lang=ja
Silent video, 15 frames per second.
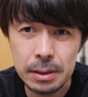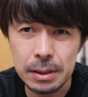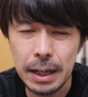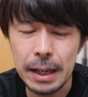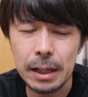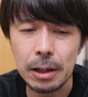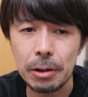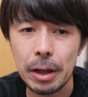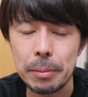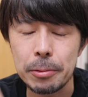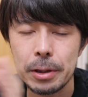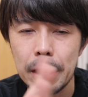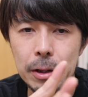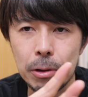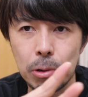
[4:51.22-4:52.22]
ライカの
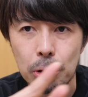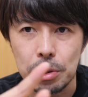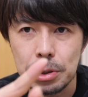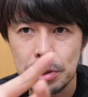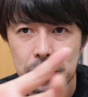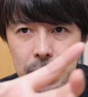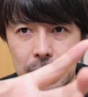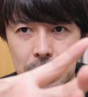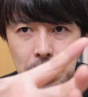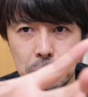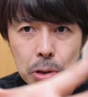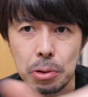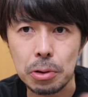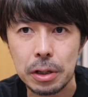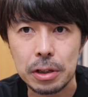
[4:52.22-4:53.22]
M10 の露出が
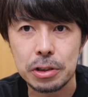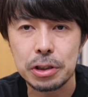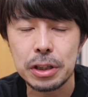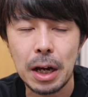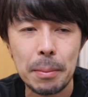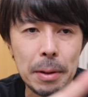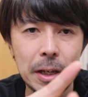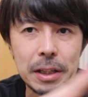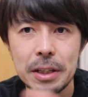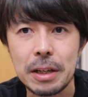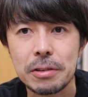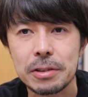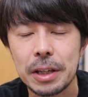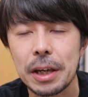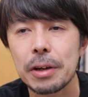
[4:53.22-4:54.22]
ちょっとね暗めに
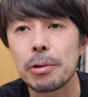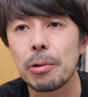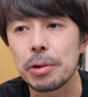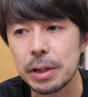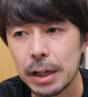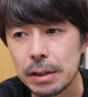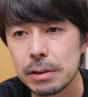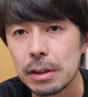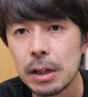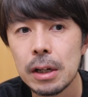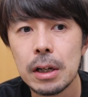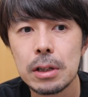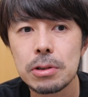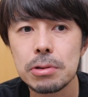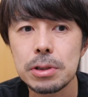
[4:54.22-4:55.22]
出る傾向にある。
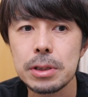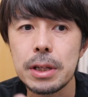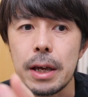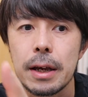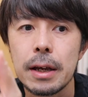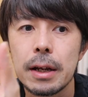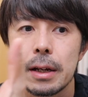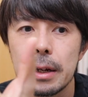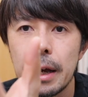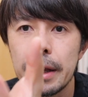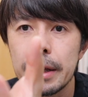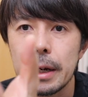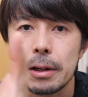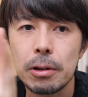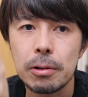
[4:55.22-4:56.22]
そして
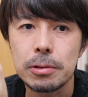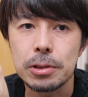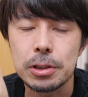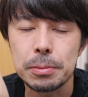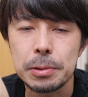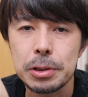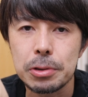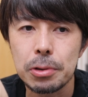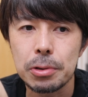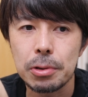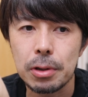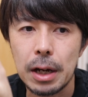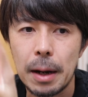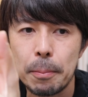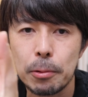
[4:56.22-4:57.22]
ライカのズミクロン
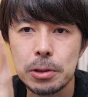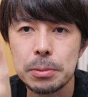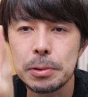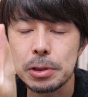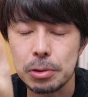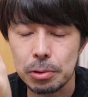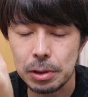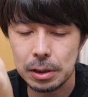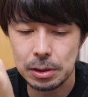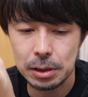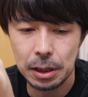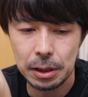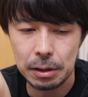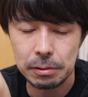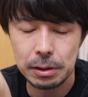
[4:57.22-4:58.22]
とかアポズミクロンとかつ
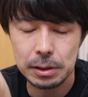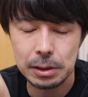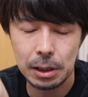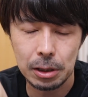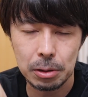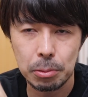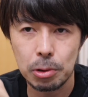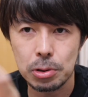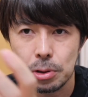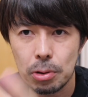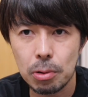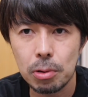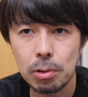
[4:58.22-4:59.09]
けてるんですけれども、そ